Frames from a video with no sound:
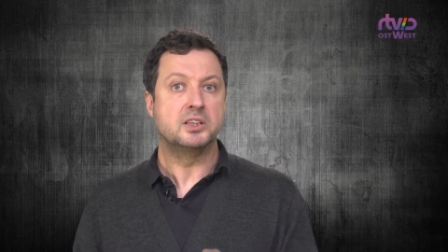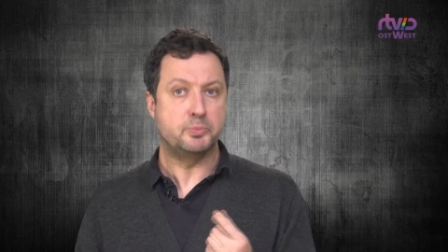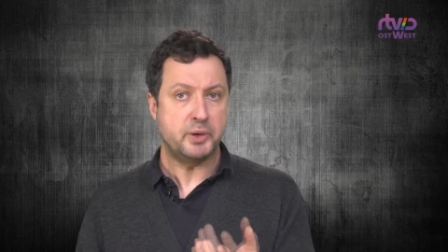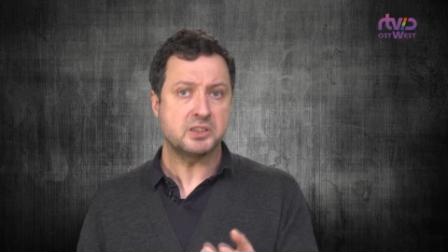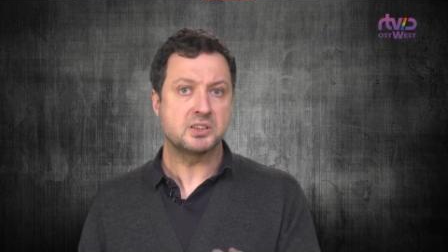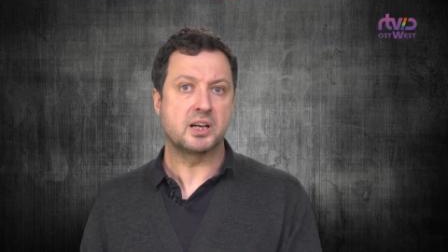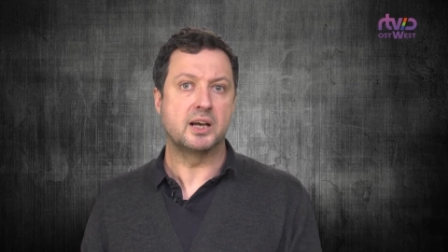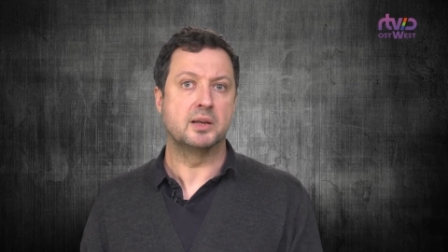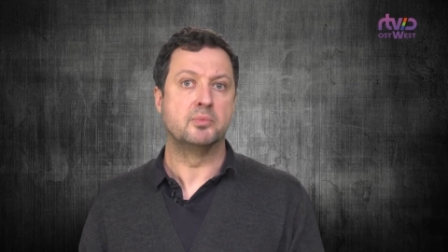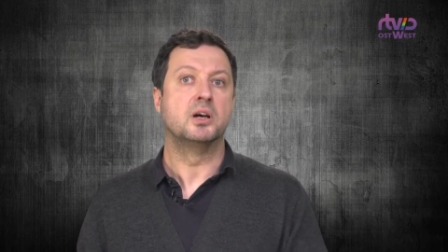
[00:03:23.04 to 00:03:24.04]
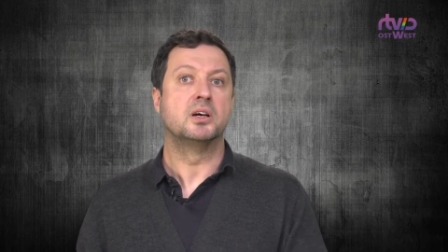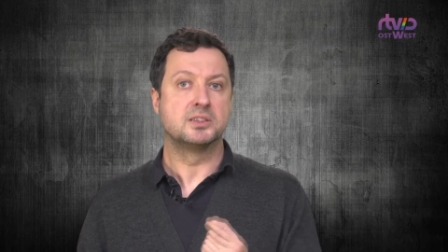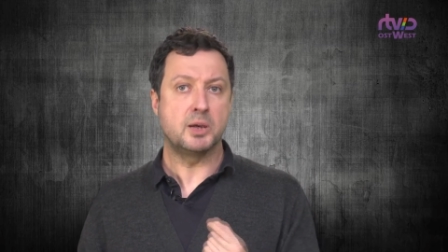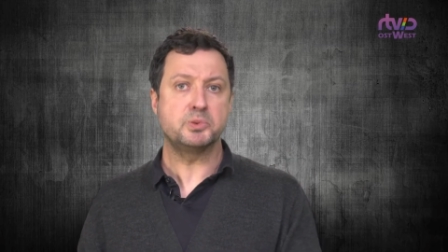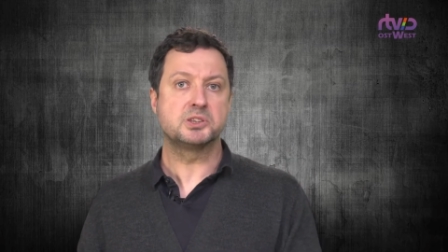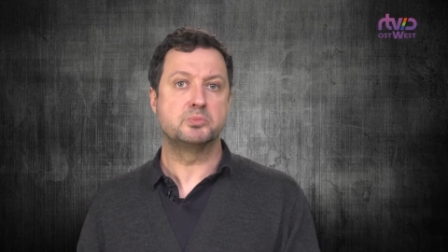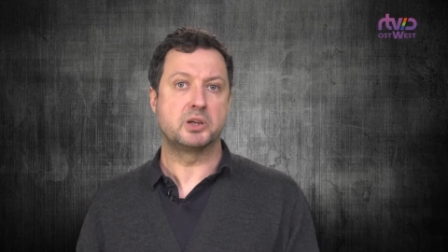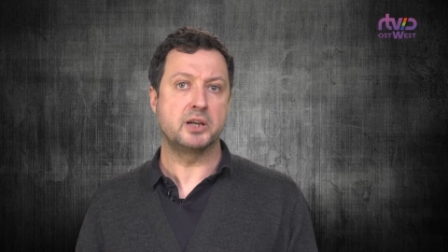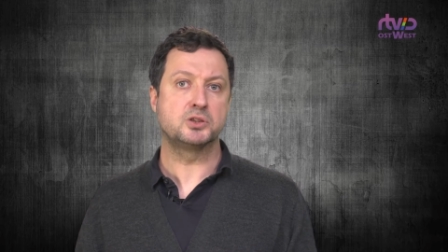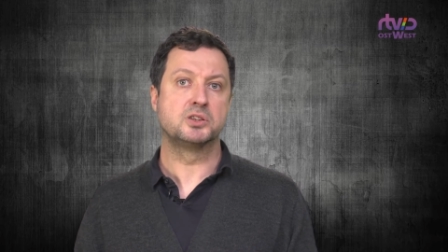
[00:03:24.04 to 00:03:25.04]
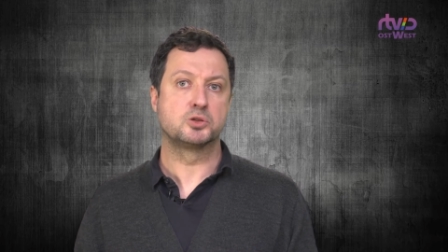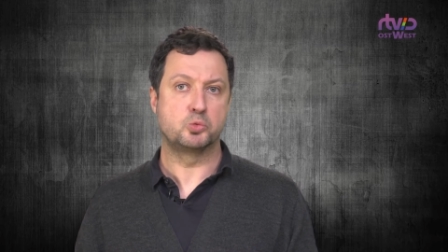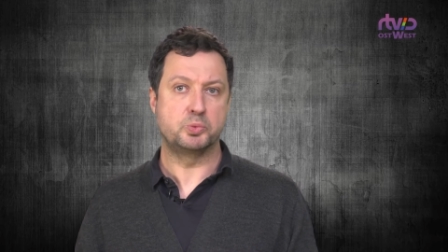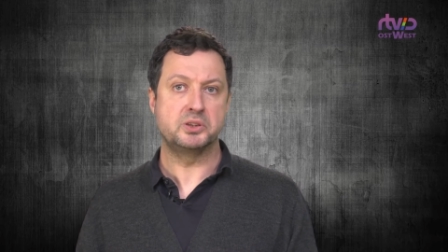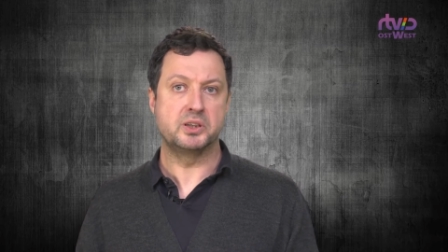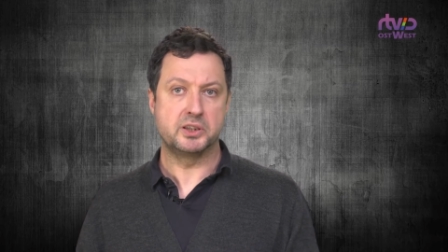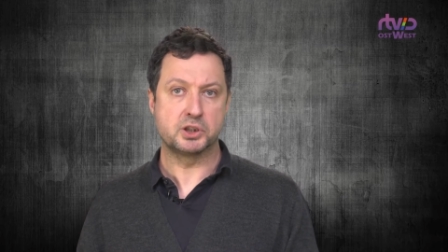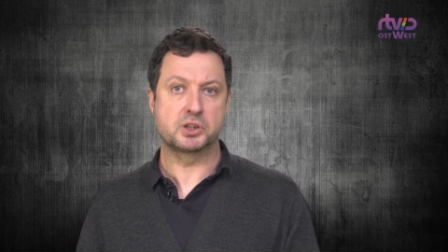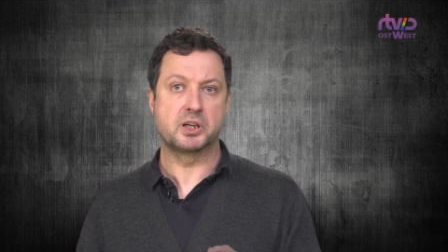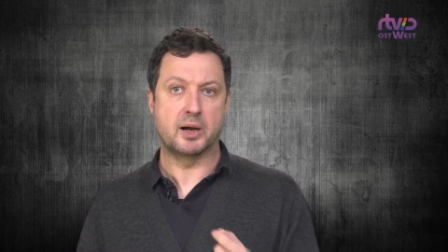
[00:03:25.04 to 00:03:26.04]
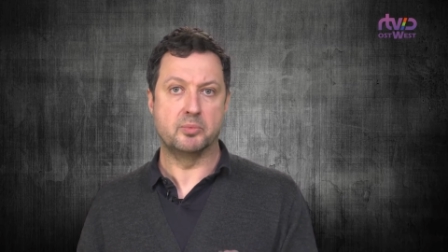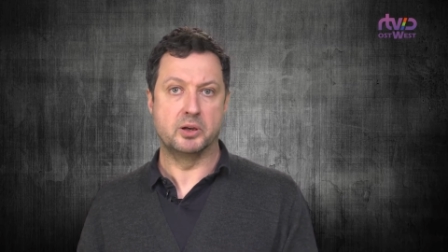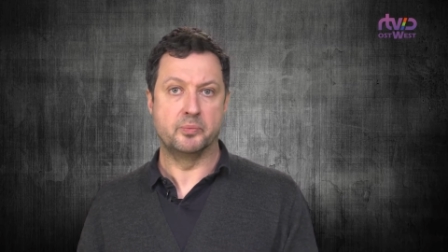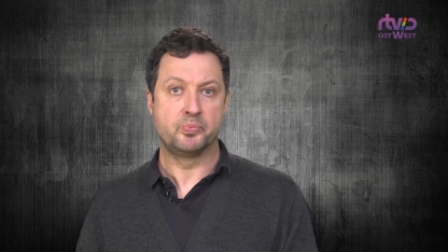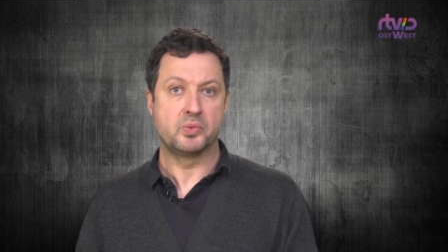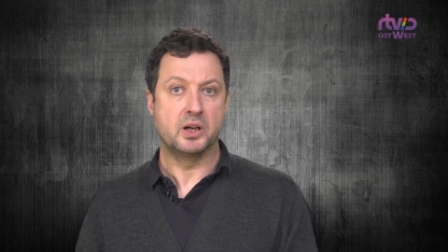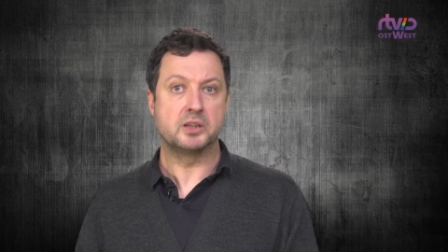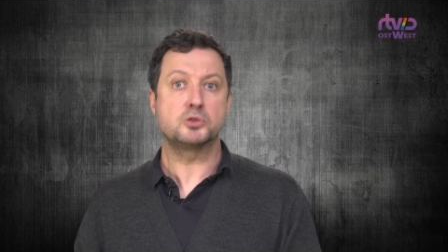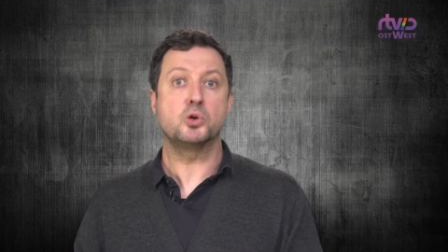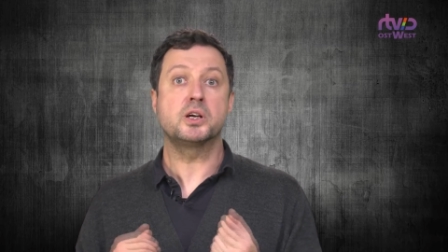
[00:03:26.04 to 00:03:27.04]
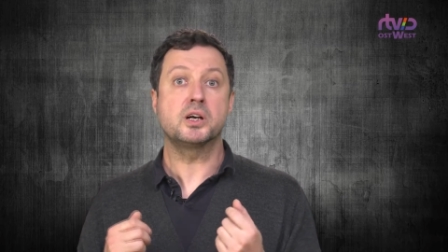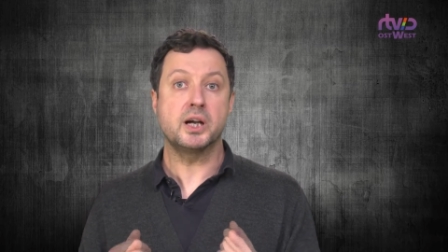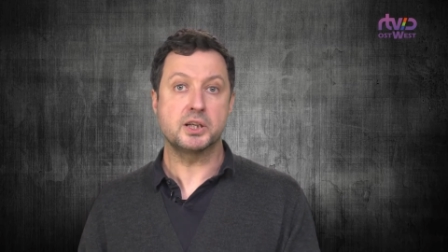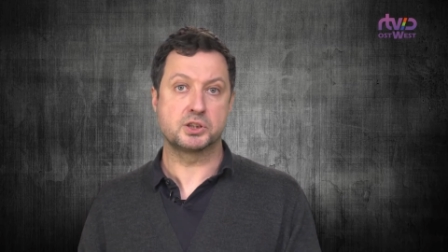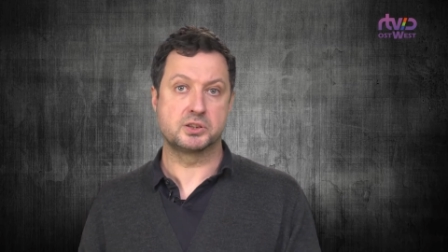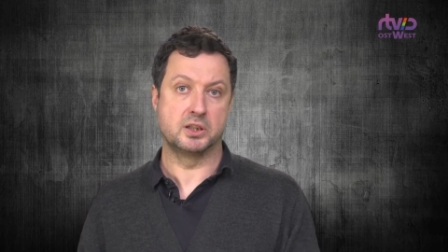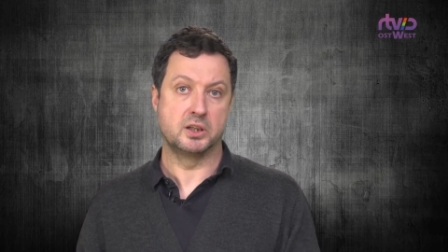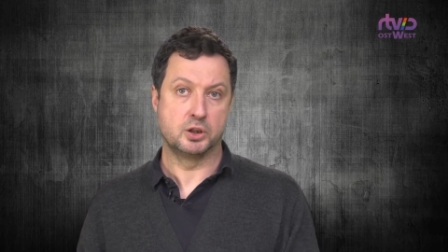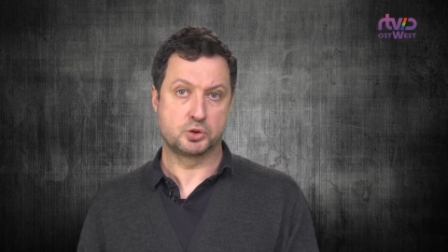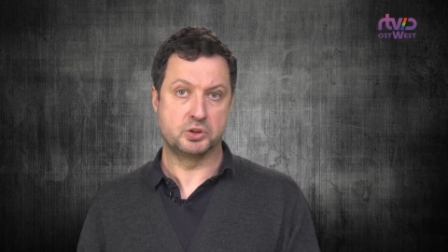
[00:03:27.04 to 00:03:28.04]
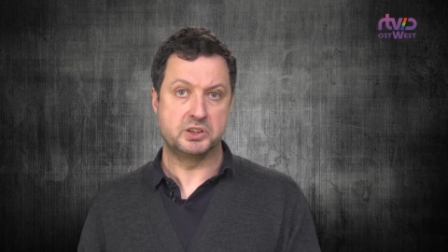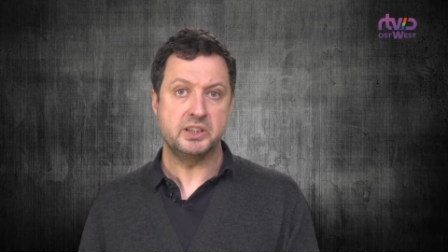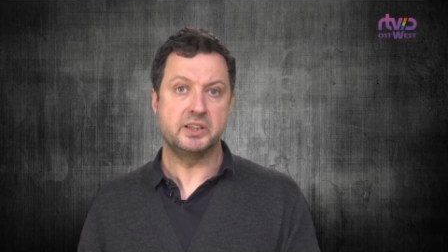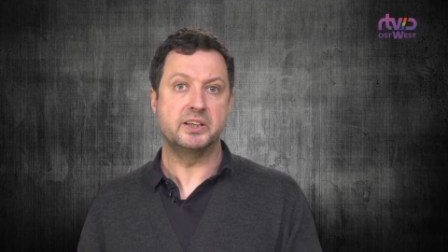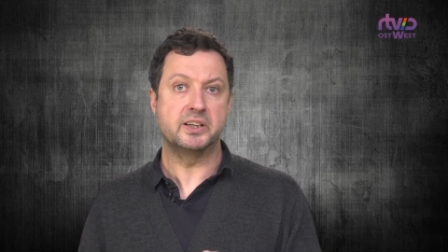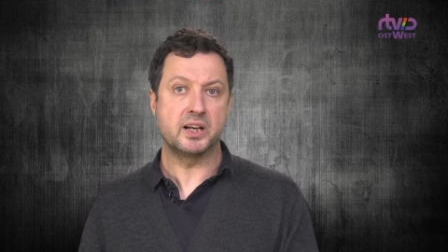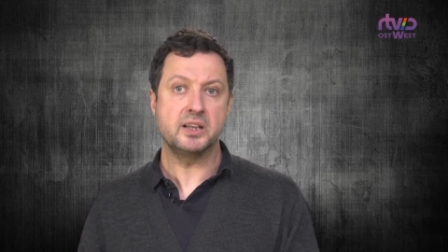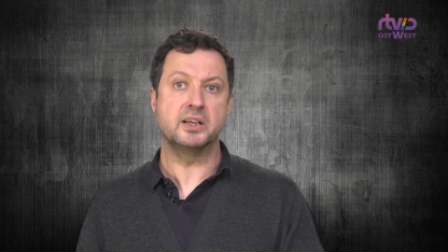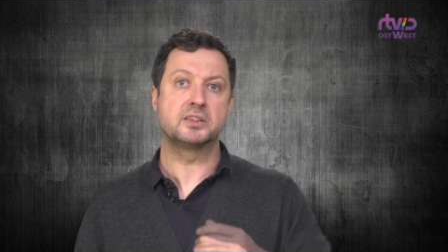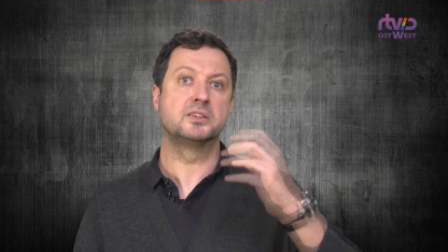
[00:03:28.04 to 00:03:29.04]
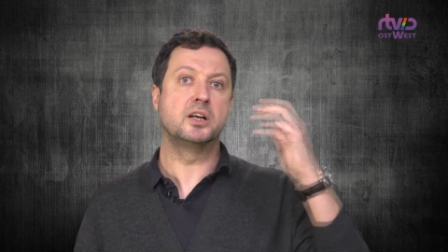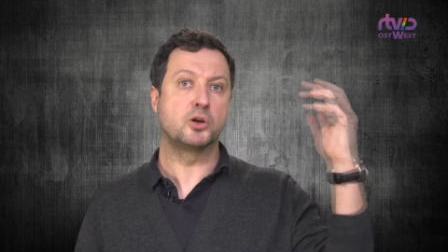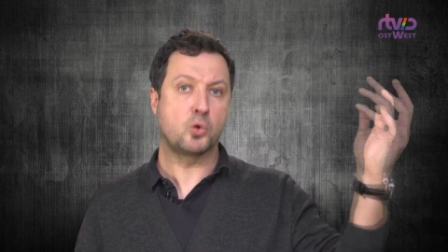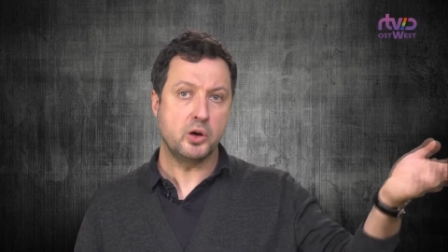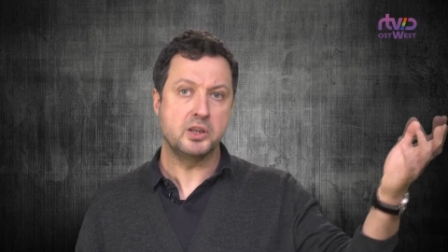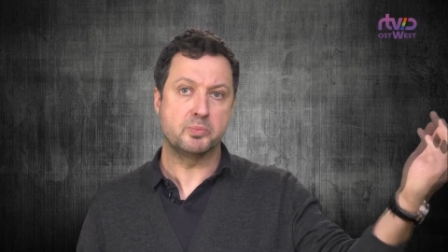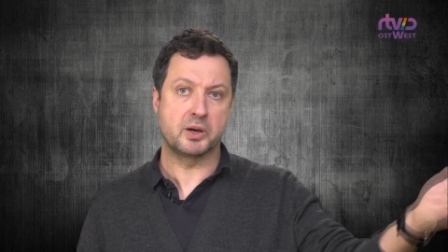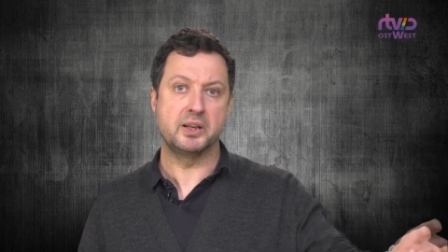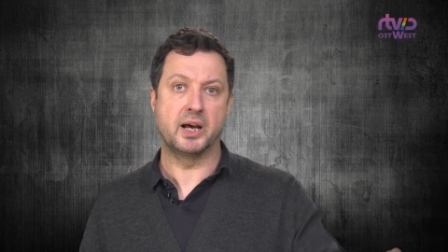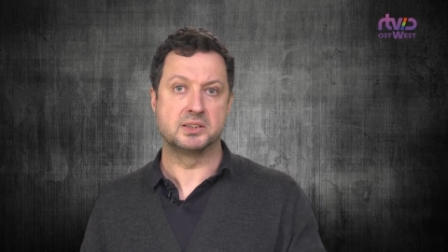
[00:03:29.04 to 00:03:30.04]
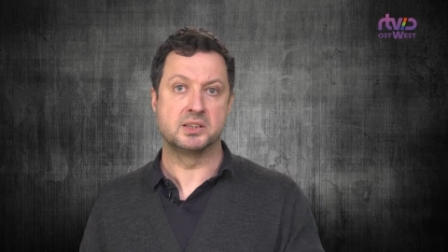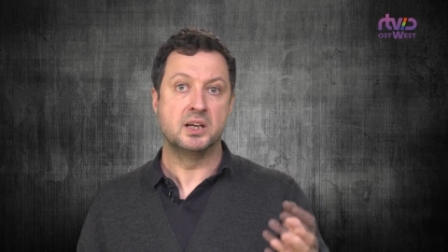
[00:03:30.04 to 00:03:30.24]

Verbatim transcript: Теперь с Ираном Запад собирается наступить на те же грабли. Это только кажется, что Сирия и Иран – это далеко и не про нас –